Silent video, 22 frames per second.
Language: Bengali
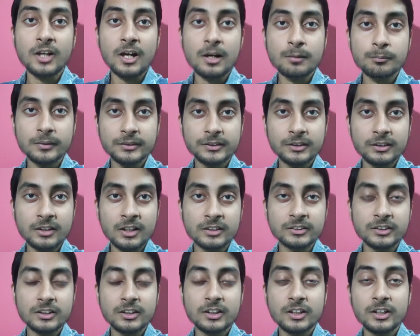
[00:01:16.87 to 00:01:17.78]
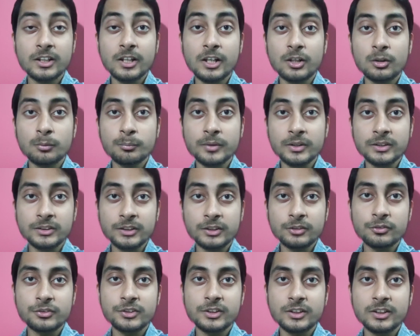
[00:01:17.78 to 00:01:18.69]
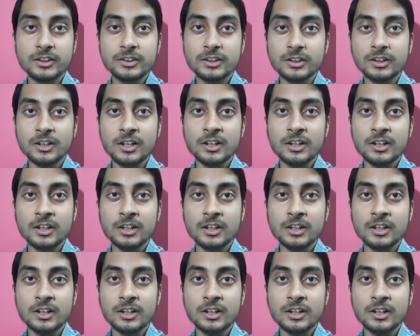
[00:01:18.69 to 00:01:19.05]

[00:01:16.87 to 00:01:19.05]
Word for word: তার মাঝে রাজার দিকে আরও বেশ কিছু সিরিজের